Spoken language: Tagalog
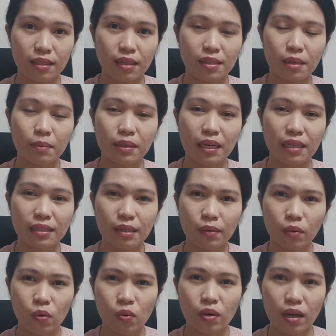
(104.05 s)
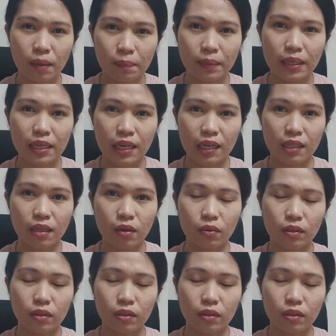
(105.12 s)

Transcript: Tapos sabi ng asawa ko, oo nga, free nga daw.